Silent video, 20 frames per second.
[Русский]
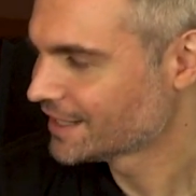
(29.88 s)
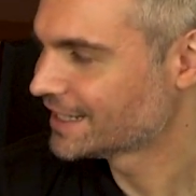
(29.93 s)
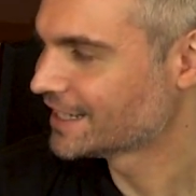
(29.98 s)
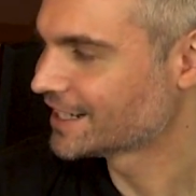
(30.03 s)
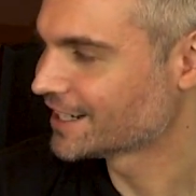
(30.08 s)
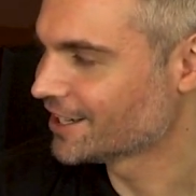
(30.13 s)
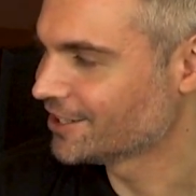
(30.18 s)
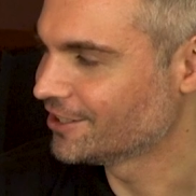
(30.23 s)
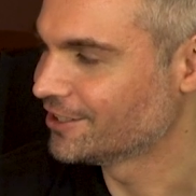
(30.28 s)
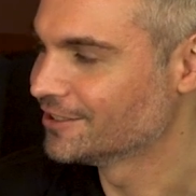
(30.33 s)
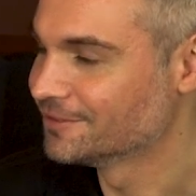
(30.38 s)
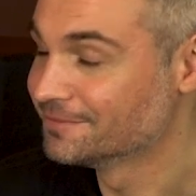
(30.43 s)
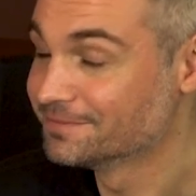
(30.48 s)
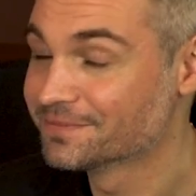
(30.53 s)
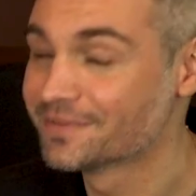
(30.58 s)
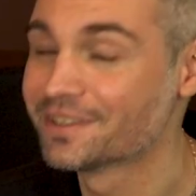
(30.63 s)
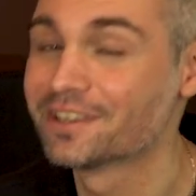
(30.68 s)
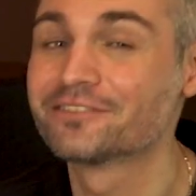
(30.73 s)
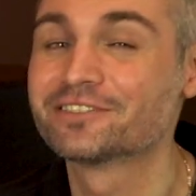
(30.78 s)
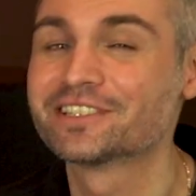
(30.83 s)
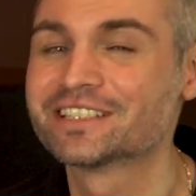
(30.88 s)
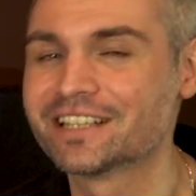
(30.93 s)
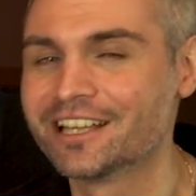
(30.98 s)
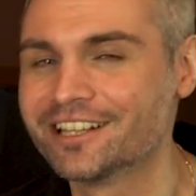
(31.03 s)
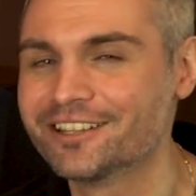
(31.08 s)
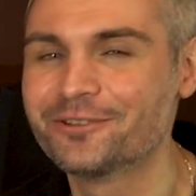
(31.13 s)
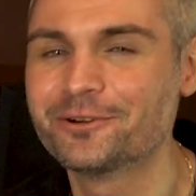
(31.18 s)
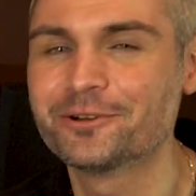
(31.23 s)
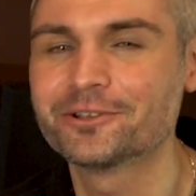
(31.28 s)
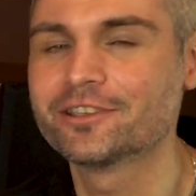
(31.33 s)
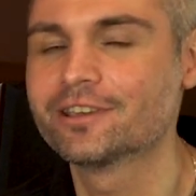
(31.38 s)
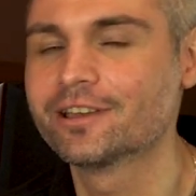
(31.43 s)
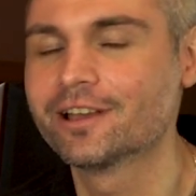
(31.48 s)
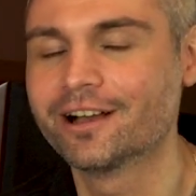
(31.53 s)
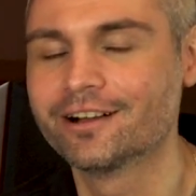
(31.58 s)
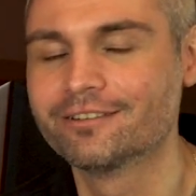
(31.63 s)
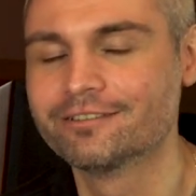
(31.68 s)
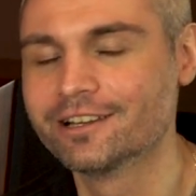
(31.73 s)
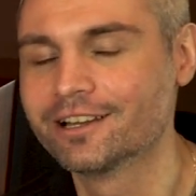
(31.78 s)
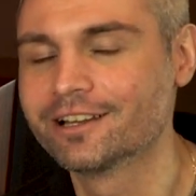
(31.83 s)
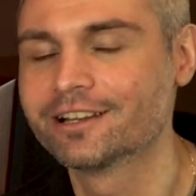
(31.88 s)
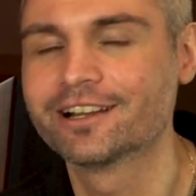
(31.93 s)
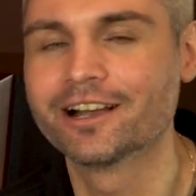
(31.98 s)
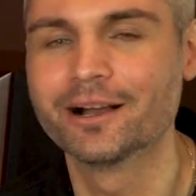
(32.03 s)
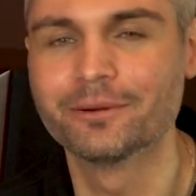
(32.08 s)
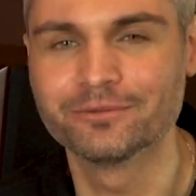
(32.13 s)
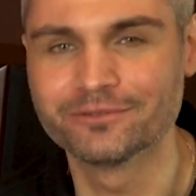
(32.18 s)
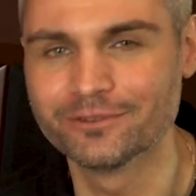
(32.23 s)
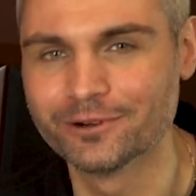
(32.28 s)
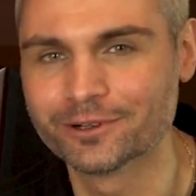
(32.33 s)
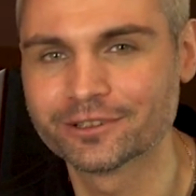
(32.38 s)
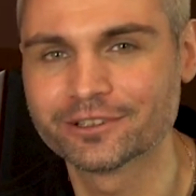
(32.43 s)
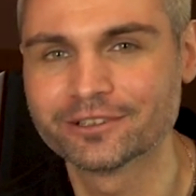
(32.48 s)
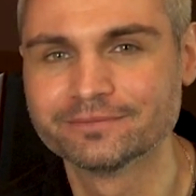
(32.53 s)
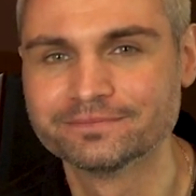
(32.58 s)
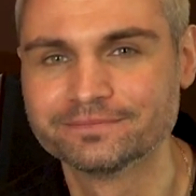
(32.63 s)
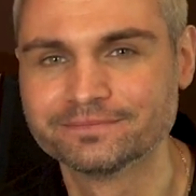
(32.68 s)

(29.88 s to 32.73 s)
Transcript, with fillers: Крел салоне АВ «Комфорт».